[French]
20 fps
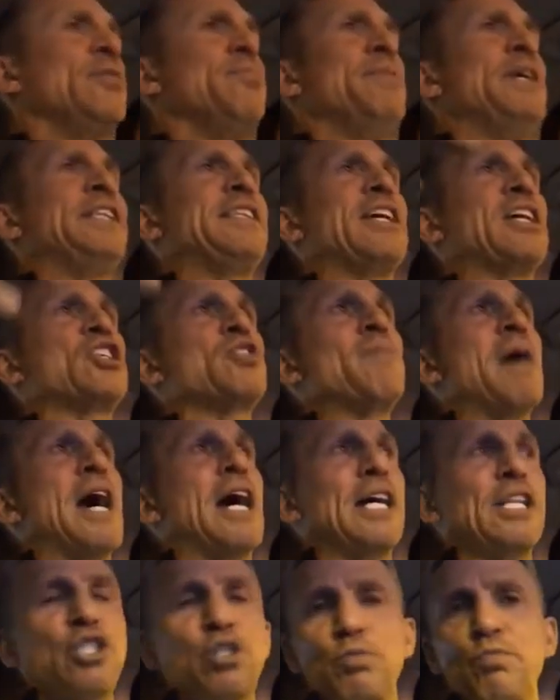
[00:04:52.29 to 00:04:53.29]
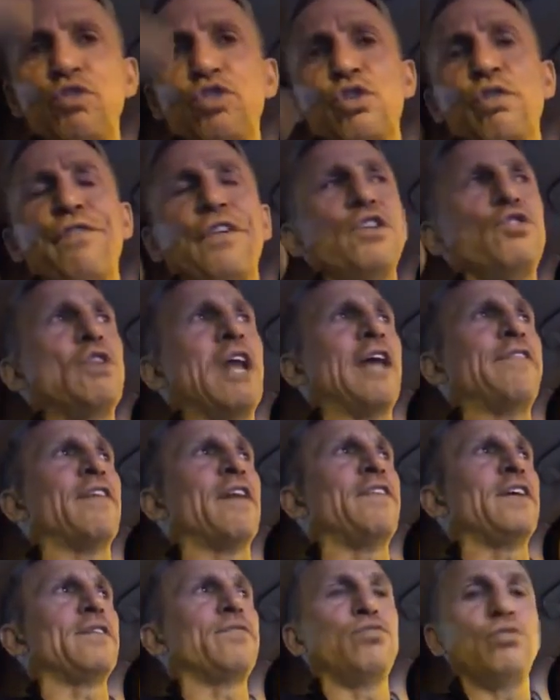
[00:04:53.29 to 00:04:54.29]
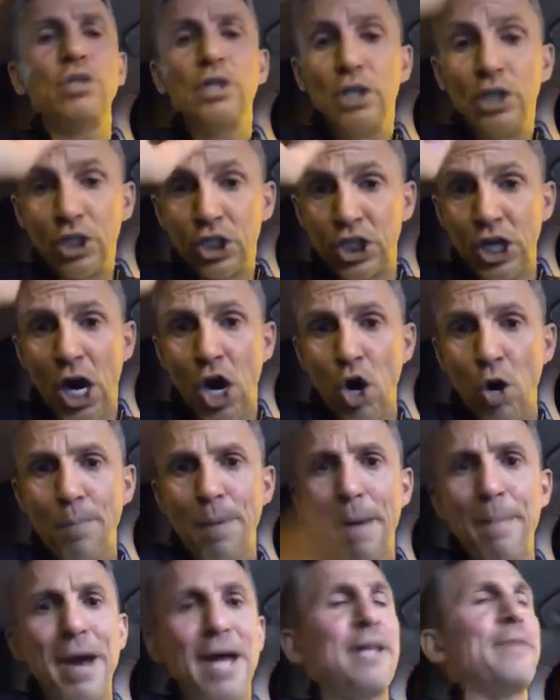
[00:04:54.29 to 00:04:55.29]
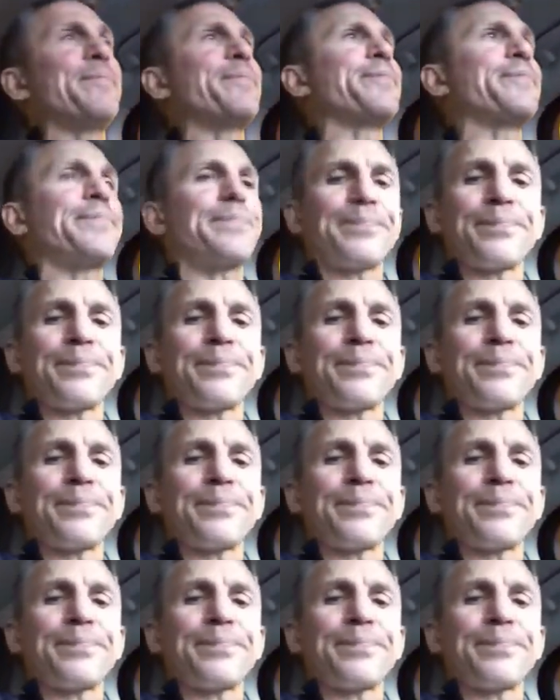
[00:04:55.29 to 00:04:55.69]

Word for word: mais dès que je m'arrête, je fais du live avec vous. Ciao, bye bye.